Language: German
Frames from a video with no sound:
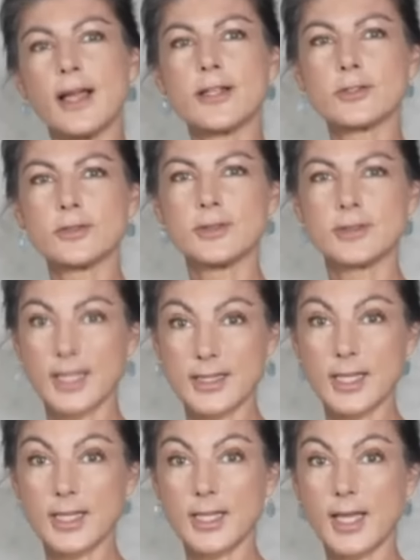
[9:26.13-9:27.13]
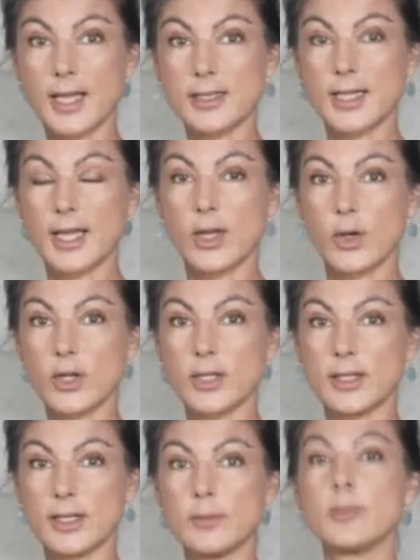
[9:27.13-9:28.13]
Also tatsächlich hatte Herr
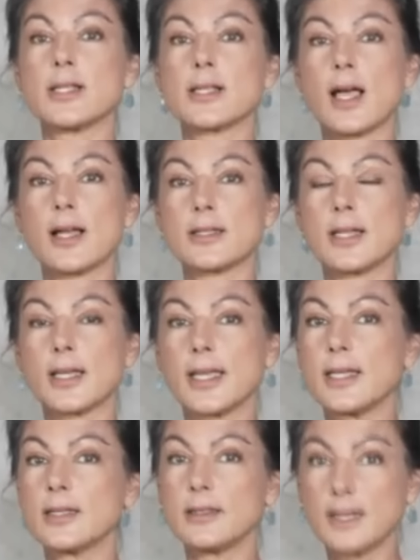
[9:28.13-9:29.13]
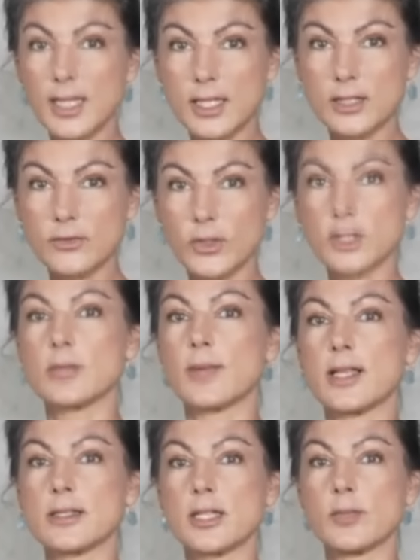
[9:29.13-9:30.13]
Höcke in besagter Rede nicht von
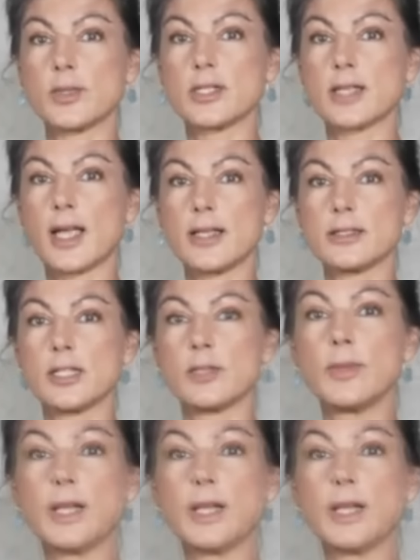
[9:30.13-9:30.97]
20 bis 30